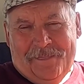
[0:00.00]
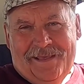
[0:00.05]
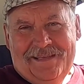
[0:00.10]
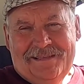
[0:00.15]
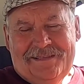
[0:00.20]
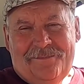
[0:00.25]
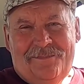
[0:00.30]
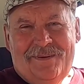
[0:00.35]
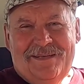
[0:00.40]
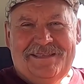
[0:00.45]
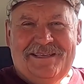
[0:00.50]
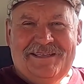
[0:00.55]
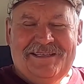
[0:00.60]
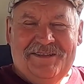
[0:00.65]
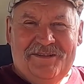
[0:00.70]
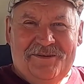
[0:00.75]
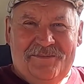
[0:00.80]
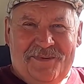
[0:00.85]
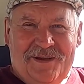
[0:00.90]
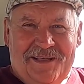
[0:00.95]
эта база
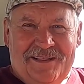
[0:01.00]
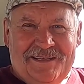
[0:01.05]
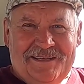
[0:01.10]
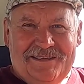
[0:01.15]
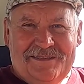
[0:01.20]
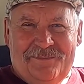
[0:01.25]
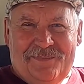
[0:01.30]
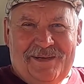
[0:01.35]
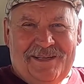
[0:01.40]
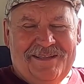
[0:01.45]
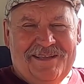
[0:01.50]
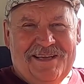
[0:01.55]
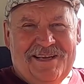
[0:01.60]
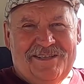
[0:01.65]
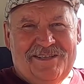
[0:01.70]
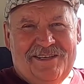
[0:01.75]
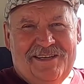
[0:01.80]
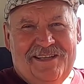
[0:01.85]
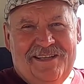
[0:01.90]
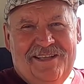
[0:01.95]
занималась
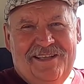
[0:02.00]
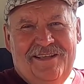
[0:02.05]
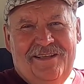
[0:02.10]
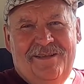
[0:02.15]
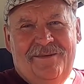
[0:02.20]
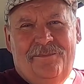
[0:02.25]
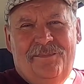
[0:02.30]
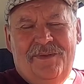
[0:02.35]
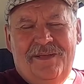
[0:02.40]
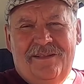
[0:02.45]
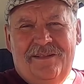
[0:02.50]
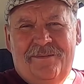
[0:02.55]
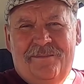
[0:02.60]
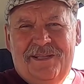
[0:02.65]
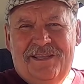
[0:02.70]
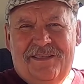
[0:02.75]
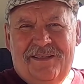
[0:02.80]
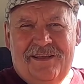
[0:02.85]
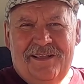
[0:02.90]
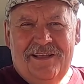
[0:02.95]
продажей и
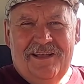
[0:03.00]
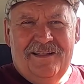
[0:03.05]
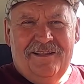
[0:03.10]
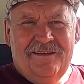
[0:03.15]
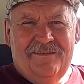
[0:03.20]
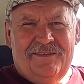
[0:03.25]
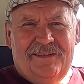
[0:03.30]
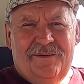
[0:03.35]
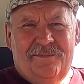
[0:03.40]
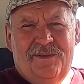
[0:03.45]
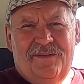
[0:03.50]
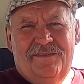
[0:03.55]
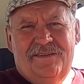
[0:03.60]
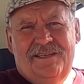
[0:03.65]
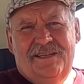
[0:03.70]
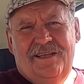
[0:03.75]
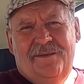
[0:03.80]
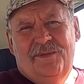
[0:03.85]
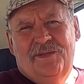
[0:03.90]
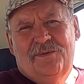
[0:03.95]
пиломатериалов, там, и
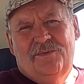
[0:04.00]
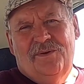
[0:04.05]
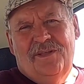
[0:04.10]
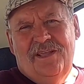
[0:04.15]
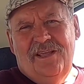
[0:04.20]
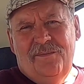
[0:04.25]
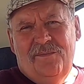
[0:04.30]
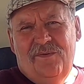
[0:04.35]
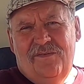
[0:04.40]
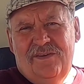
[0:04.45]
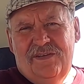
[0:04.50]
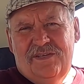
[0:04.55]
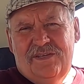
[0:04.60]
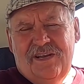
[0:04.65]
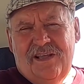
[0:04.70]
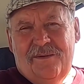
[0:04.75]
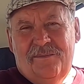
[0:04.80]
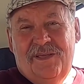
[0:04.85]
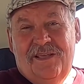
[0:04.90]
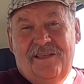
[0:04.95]
всеми другими
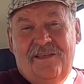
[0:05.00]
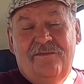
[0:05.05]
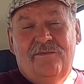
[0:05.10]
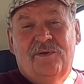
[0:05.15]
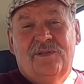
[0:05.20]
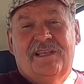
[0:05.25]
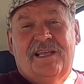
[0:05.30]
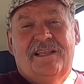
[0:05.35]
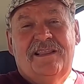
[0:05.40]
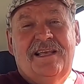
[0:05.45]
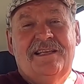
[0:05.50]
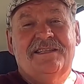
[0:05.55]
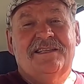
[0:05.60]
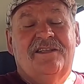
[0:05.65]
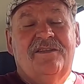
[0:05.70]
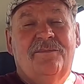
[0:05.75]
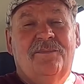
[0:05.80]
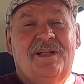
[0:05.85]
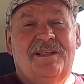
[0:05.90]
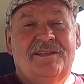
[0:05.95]
вещами. И вот она
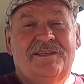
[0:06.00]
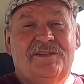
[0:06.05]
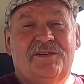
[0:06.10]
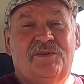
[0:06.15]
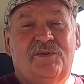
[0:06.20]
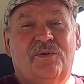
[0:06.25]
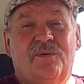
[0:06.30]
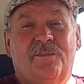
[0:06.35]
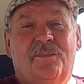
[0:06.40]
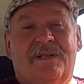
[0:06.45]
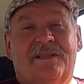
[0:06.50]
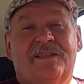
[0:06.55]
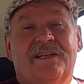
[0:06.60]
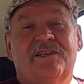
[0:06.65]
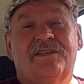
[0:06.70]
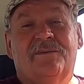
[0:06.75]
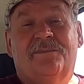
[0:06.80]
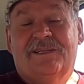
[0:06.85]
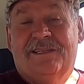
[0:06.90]
занималась еще и продажей